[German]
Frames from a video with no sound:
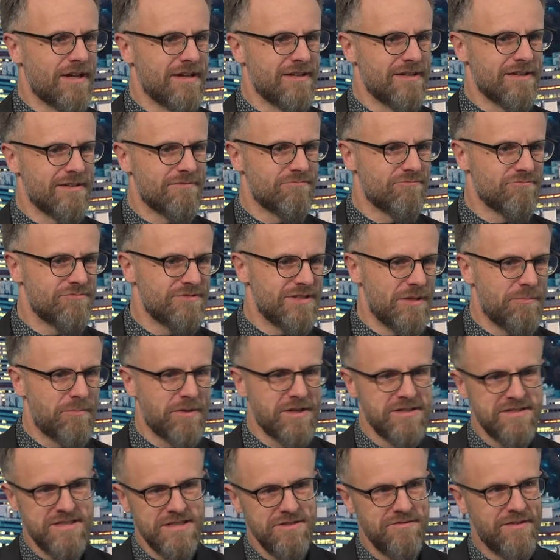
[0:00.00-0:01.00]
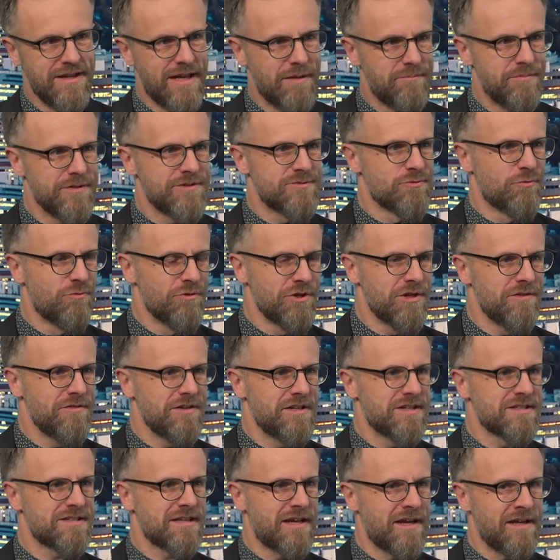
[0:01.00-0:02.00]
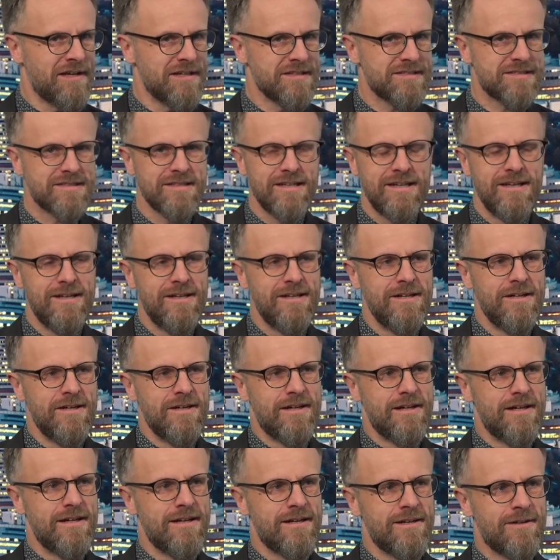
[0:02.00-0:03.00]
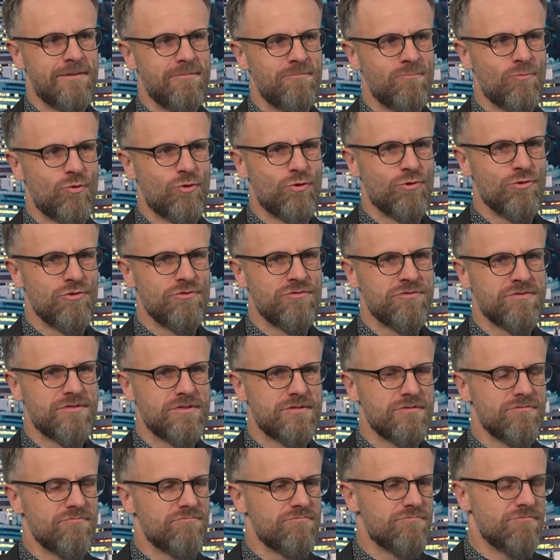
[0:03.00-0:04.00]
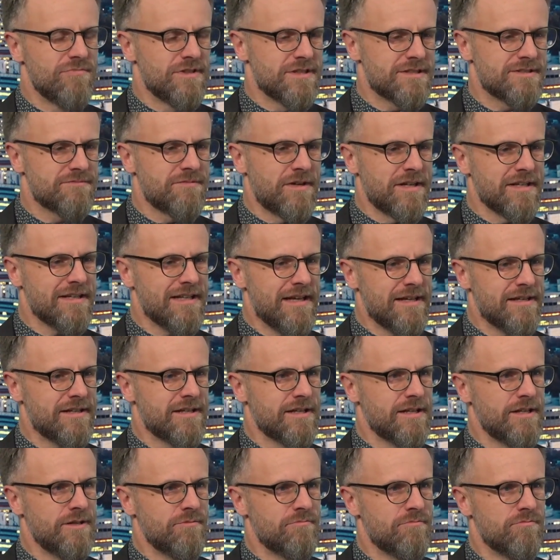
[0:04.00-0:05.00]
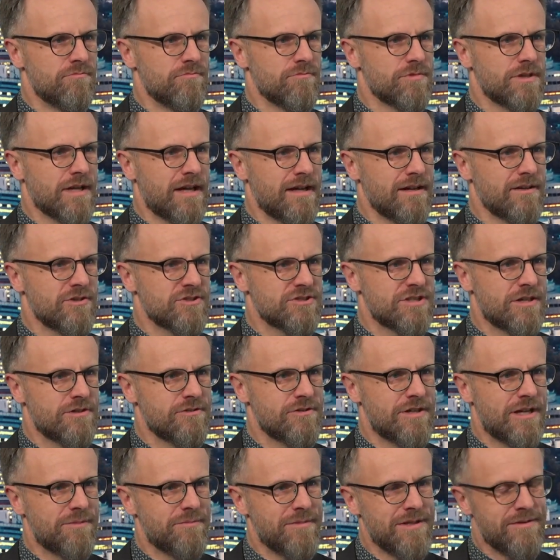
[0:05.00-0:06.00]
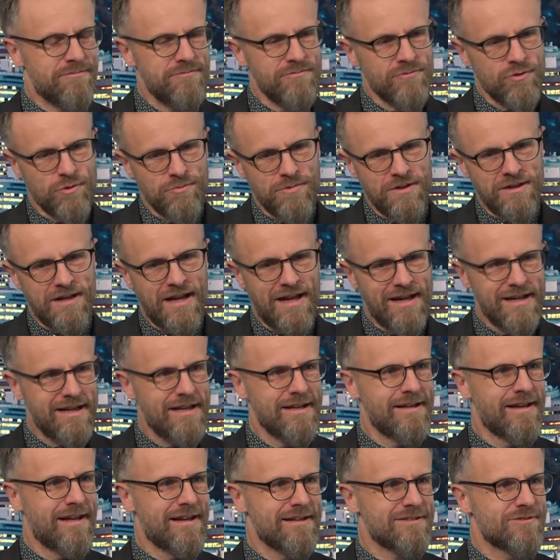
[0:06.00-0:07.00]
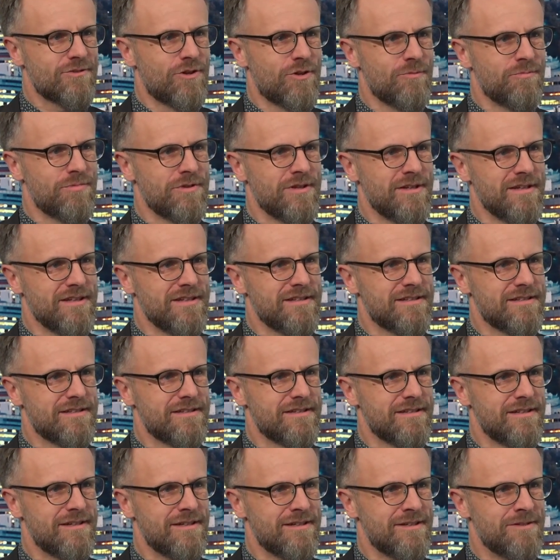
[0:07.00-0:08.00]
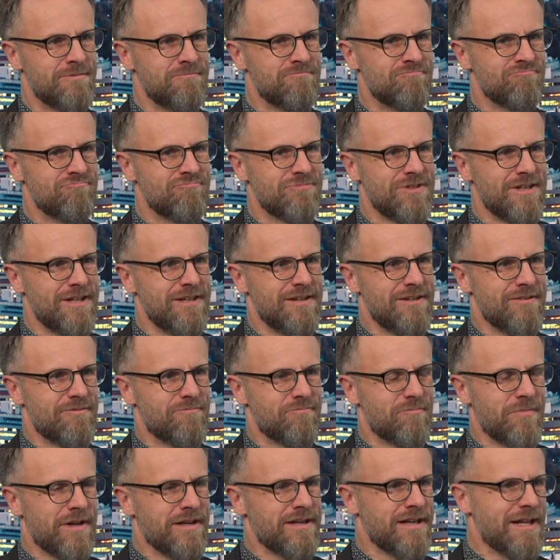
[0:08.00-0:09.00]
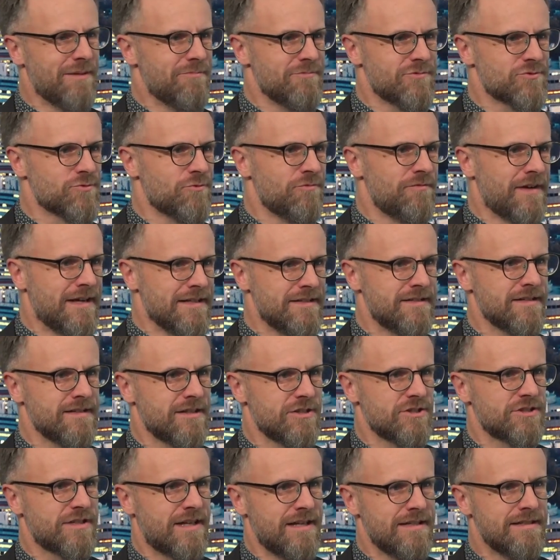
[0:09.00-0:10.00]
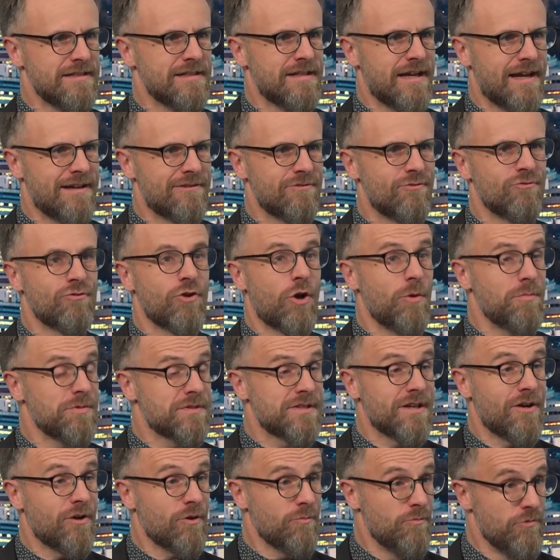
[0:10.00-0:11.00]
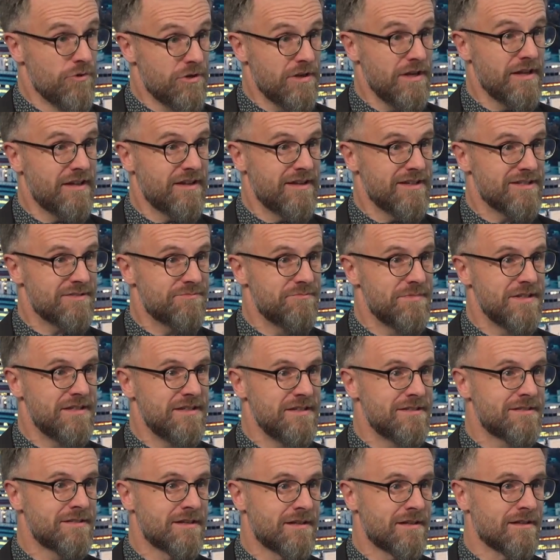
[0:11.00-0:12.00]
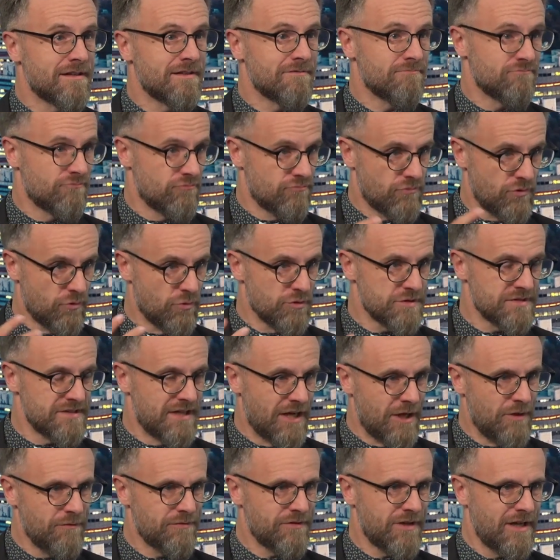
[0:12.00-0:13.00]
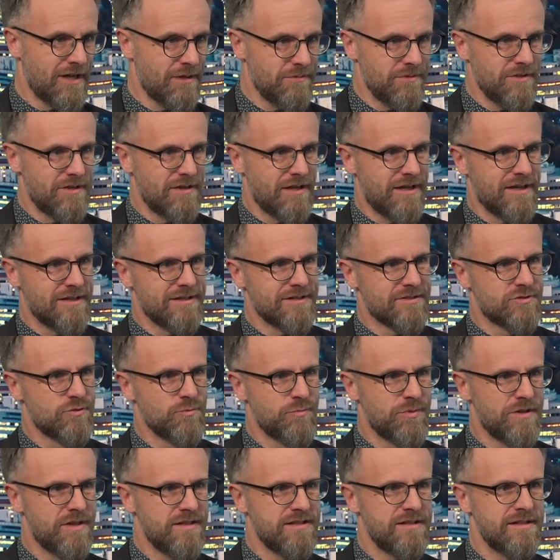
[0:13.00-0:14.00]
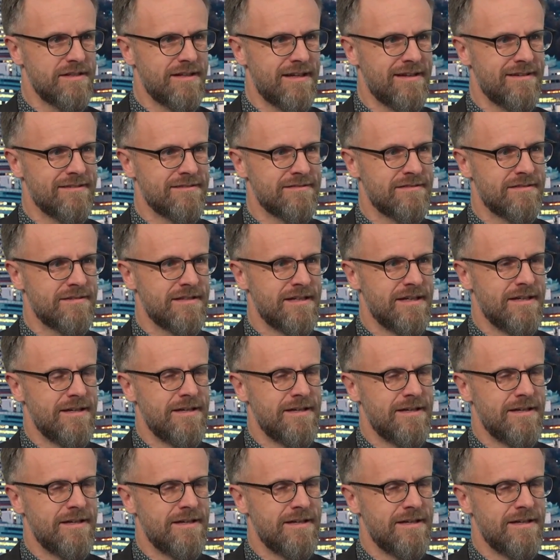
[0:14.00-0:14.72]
eine depressive Episode, wie das heißt. Ähm, und jetzt war ich länger im Krankenstand und habe eben darüber nachgedacht, ob ich ähm, mein Leben so weitergestalten kann und ob es auch möglich ist, mit dieser großen Aufgabe eines Superintendenten